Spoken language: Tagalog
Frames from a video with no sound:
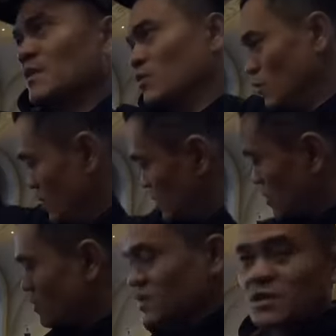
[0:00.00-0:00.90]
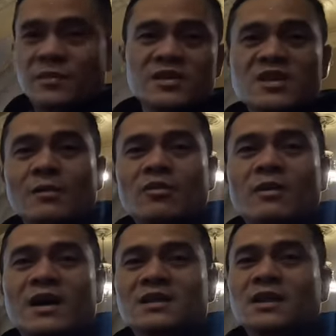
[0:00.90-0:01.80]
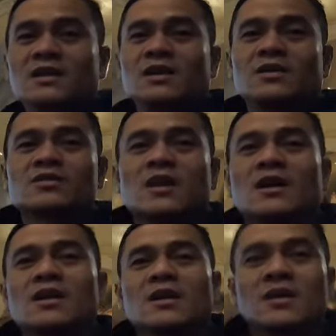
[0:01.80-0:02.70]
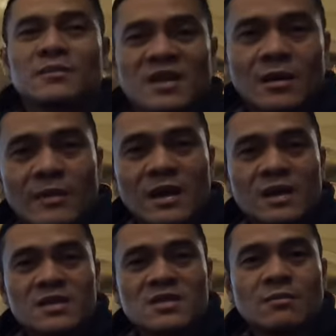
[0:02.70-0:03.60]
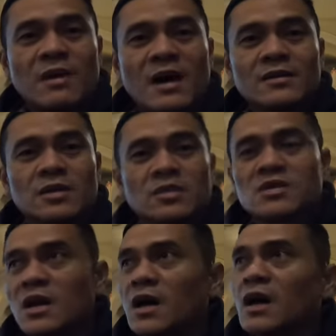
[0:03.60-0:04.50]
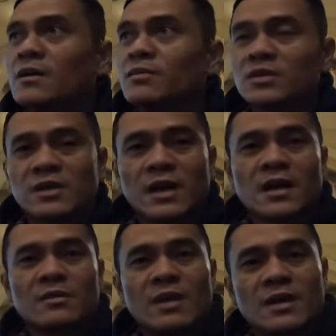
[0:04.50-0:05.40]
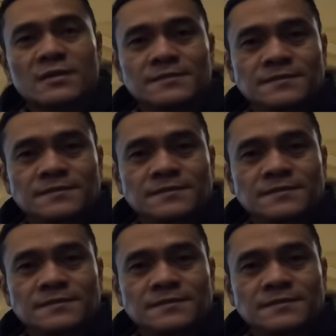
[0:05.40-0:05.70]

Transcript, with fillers: Mag-wish ako kasi first time ko makarating dito sa pinakamalaking simbahan dito sa Montreal, Quebec.